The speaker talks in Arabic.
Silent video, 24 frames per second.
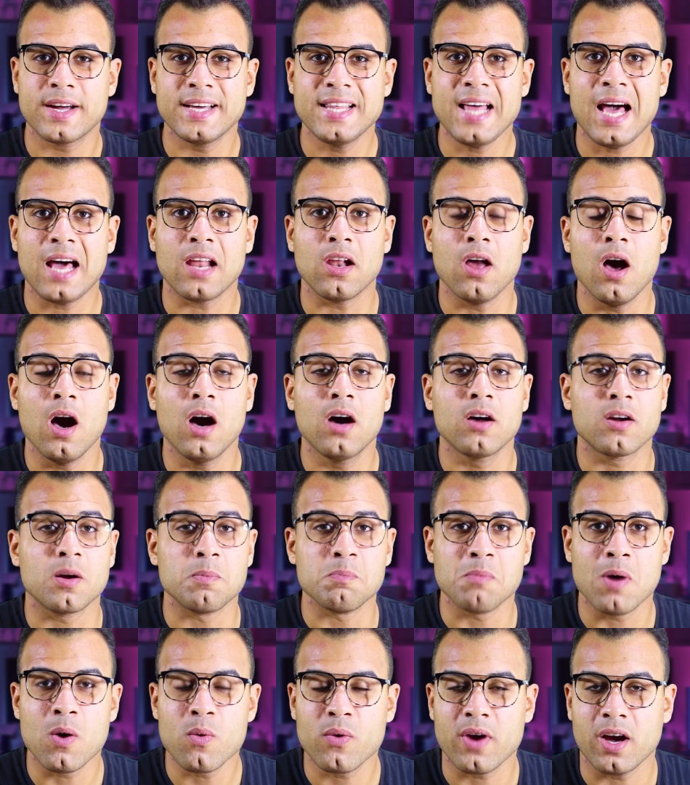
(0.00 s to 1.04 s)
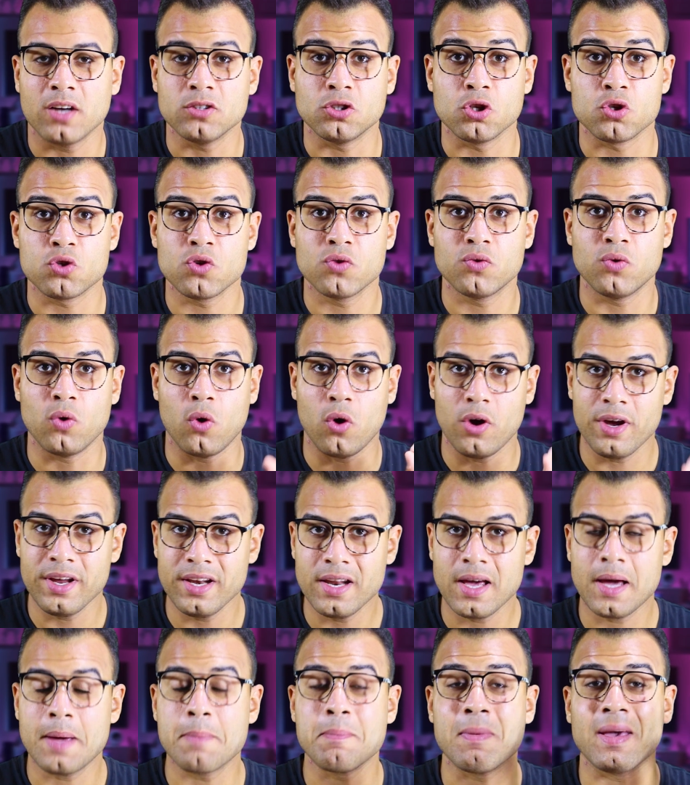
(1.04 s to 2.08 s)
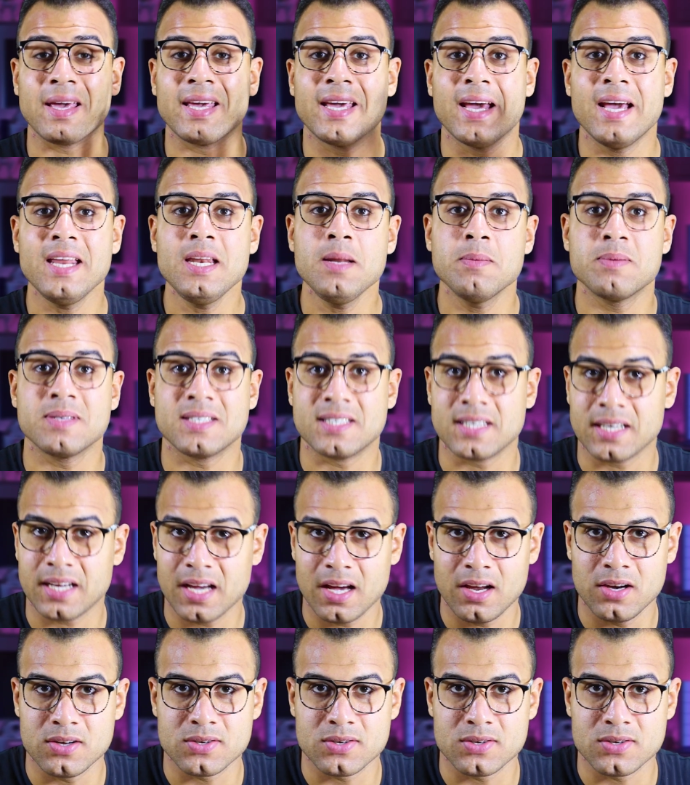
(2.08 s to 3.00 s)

كده على اغرب موقع تشوفه عينك مجاني بالذكاء